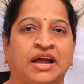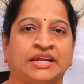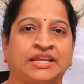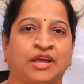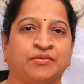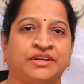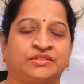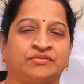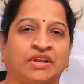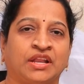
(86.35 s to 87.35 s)
ఆ
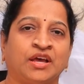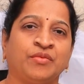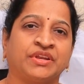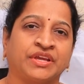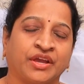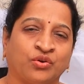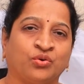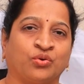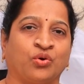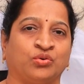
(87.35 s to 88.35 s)
ట్యాబ్లెట్స్ వల్ల మనకి ఎగ్
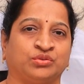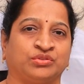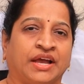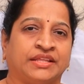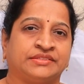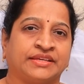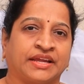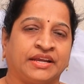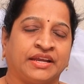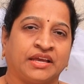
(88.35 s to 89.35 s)
గ్రో అవుతుంది అది
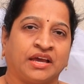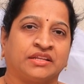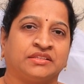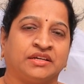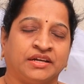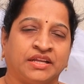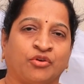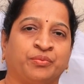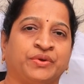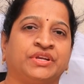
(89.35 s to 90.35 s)
సెకండ్ డే ఆర్ థర్డ్ డే
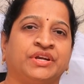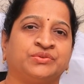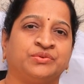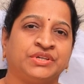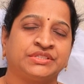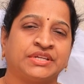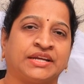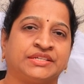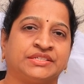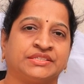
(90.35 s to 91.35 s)
ఆఫ్ పీరియడ్స్ నుండి
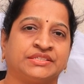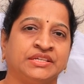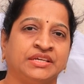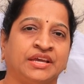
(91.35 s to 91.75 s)
స్టార్ట్ చేసి